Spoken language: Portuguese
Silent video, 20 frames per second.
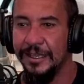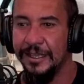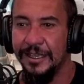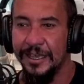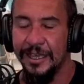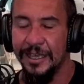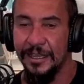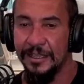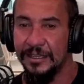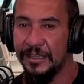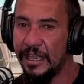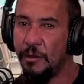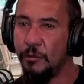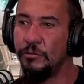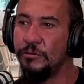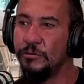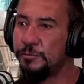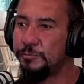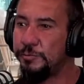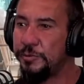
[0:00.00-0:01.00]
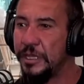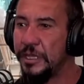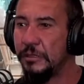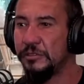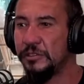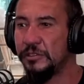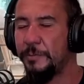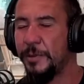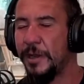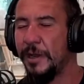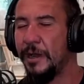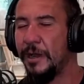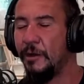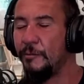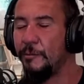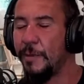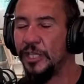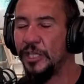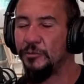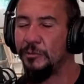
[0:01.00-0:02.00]
Ela tem alguns picos, a pra,
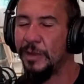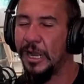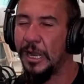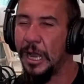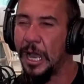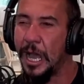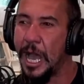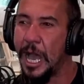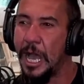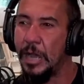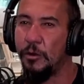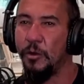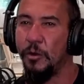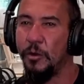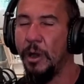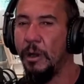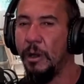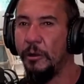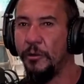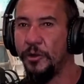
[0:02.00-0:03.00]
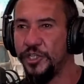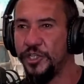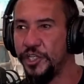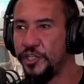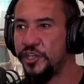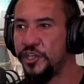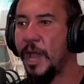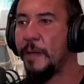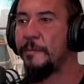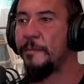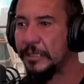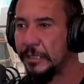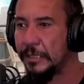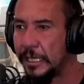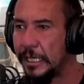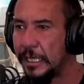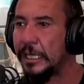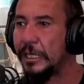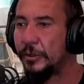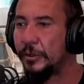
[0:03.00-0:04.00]
o Mar do Macaco, João o Dique de
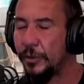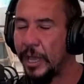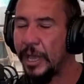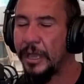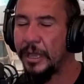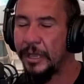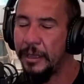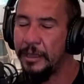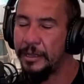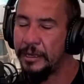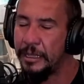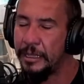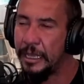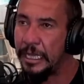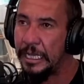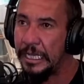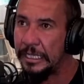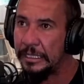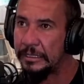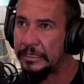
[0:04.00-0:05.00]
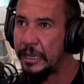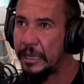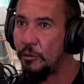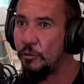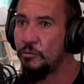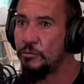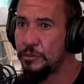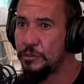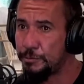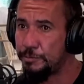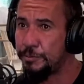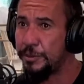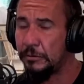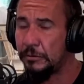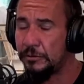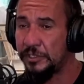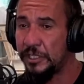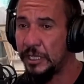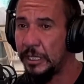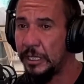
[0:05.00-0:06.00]
Cabedelo. É, é, é, tem alguns
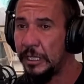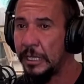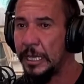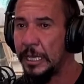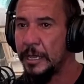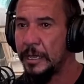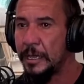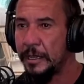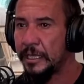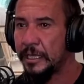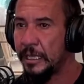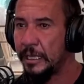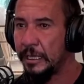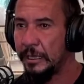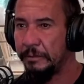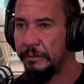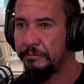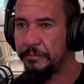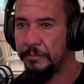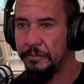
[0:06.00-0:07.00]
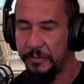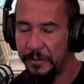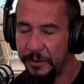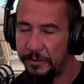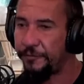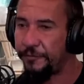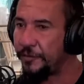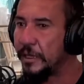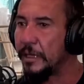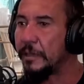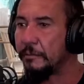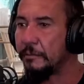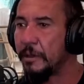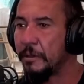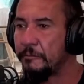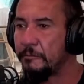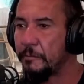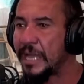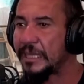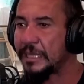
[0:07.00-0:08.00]
picos que, que enfim,
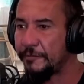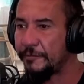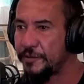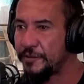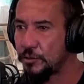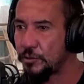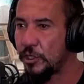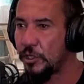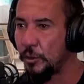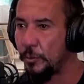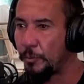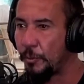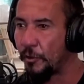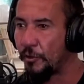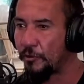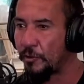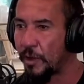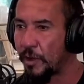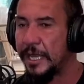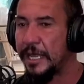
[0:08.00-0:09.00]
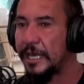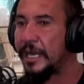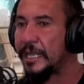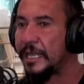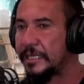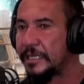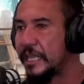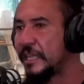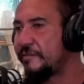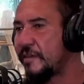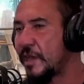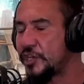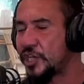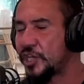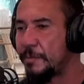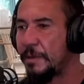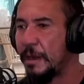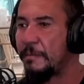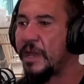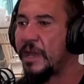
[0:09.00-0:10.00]
mata a fissura do povo. A galera lá tem que
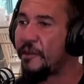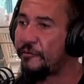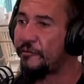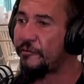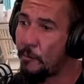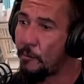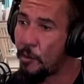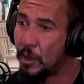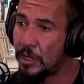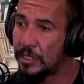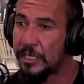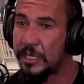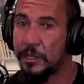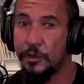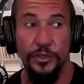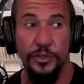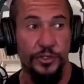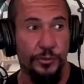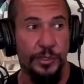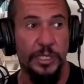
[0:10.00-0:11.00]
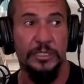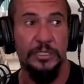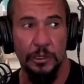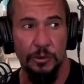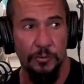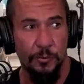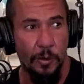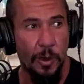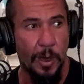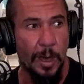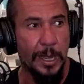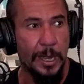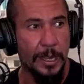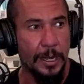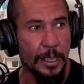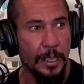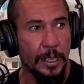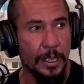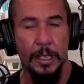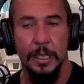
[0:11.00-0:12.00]
viajar para Bahia Formosa, que é onde o Ítalo mora,
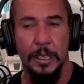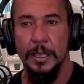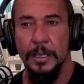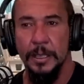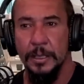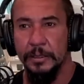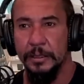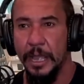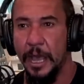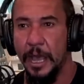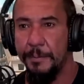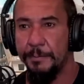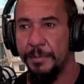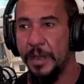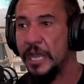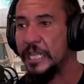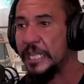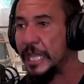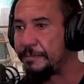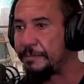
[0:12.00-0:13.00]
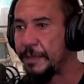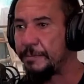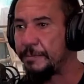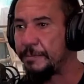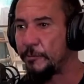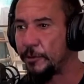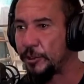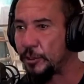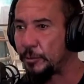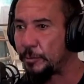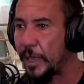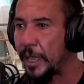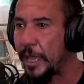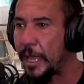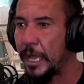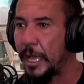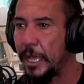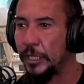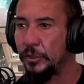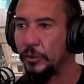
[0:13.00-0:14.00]
né? A Praia da Pipa é muito
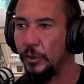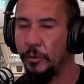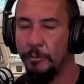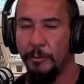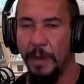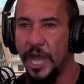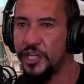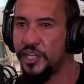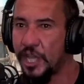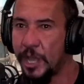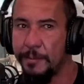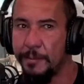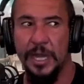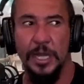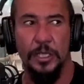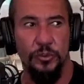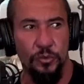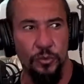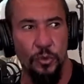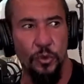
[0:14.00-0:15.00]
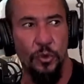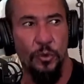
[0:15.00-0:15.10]
perto, e Barra né, de Camaratuba.